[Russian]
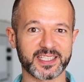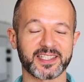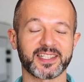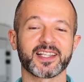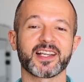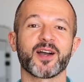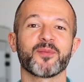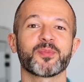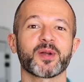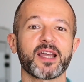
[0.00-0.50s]

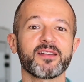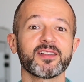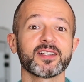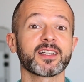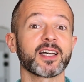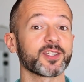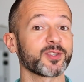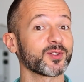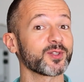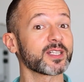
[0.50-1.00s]
несколько
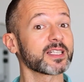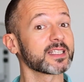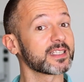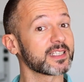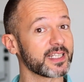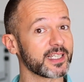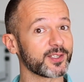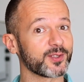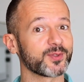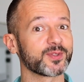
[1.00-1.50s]
правил, которые
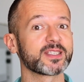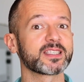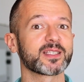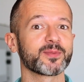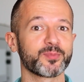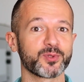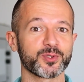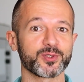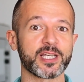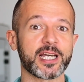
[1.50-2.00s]
следует
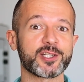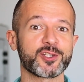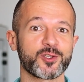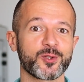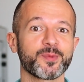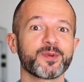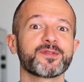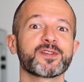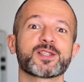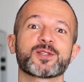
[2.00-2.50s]
соблюдать,
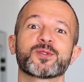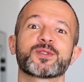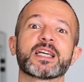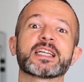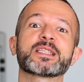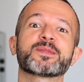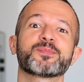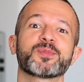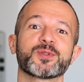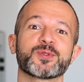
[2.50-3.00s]
чтобы в
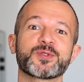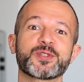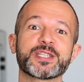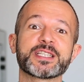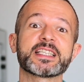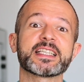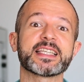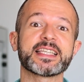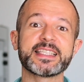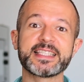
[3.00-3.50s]
результате
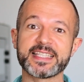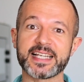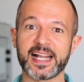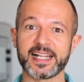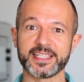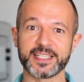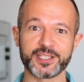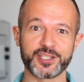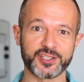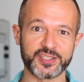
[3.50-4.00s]
получить
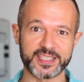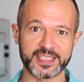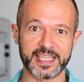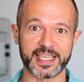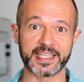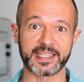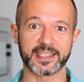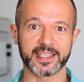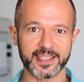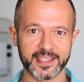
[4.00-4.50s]
идеальный
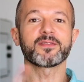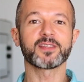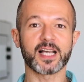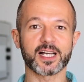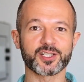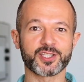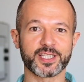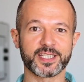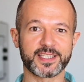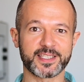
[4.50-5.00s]
чизкейк. Про
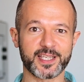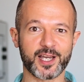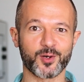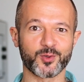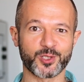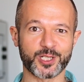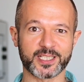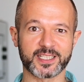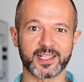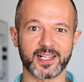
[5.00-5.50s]
влажность я
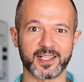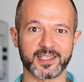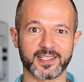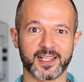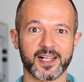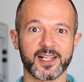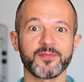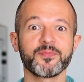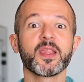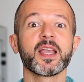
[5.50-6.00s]
уже
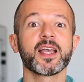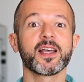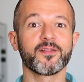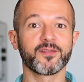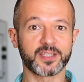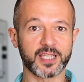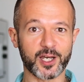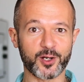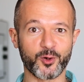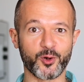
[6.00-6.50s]
сказал.
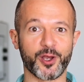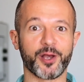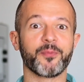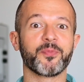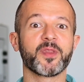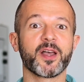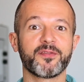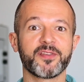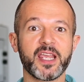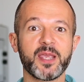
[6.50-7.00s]
Второе.
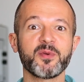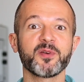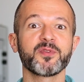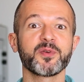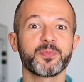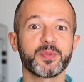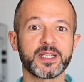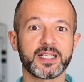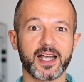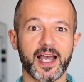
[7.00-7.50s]
Время
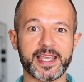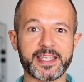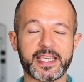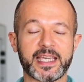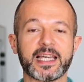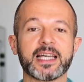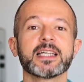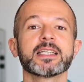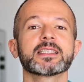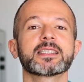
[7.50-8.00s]

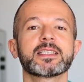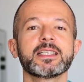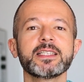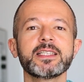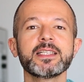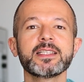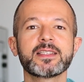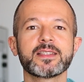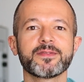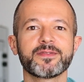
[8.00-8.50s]
выпекания.
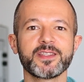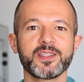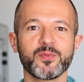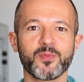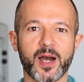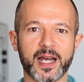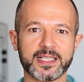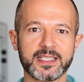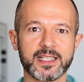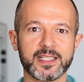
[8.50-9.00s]
Следите
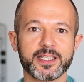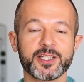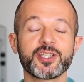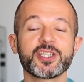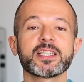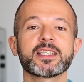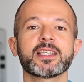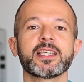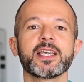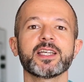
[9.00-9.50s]
внимательно,
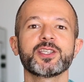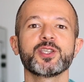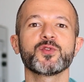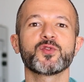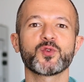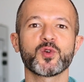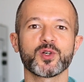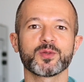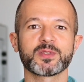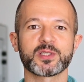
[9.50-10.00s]
чизкейк ни
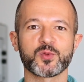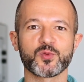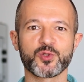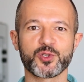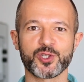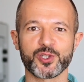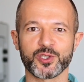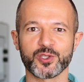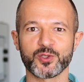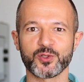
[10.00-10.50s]
в коем
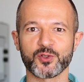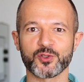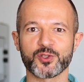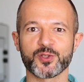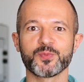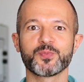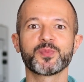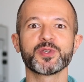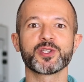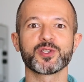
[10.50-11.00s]
случае не
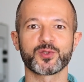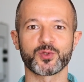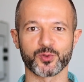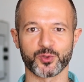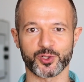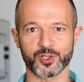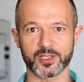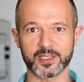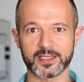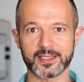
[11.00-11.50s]
должен
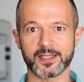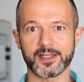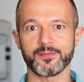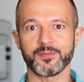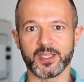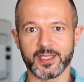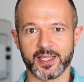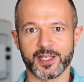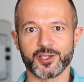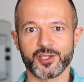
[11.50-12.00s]

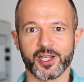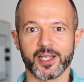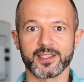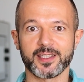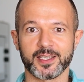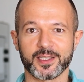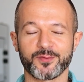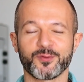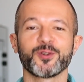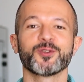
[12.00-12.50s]
пересушиться, иначе
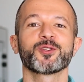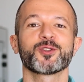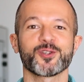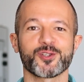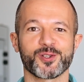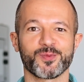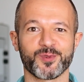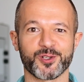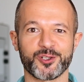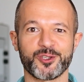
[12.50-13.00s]
от этого он
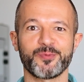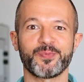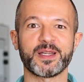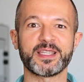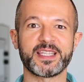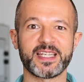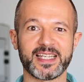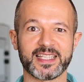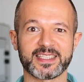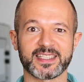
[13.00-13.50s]
тоже может
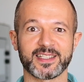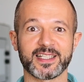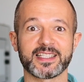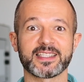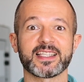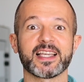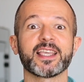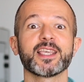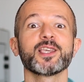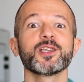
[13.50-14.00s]

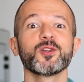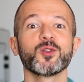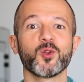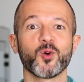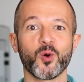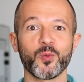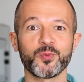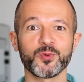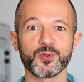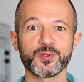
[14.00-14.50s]
потрескаться и
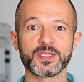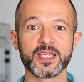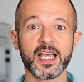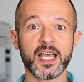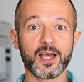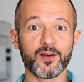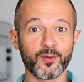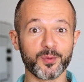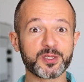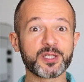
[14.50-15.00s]
лопнуть.
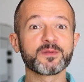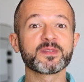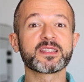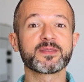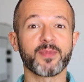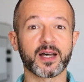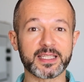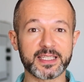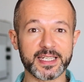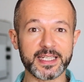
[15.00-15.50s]
В общем,
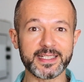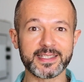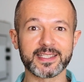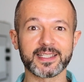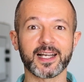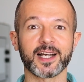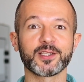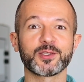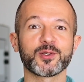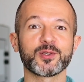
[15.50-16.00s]

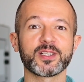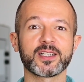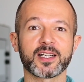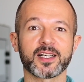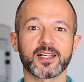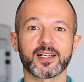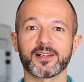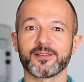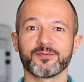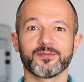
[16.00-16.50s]
смотрите, как
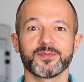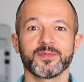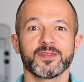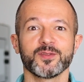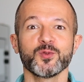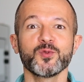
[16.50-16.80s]
только